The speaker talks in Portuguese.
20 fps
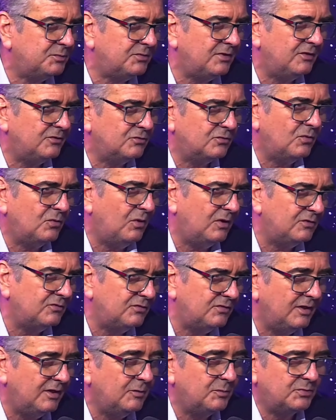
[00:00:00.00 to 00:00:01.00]
desconto,
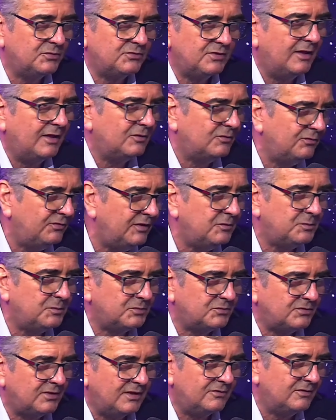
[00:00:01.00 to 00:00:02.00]
Sim. 5%,
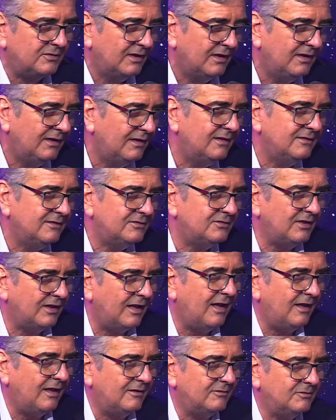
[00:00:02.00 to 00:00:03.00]
20%, sei
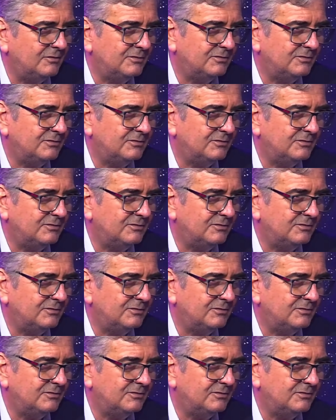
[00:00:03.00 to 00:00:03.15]
lá.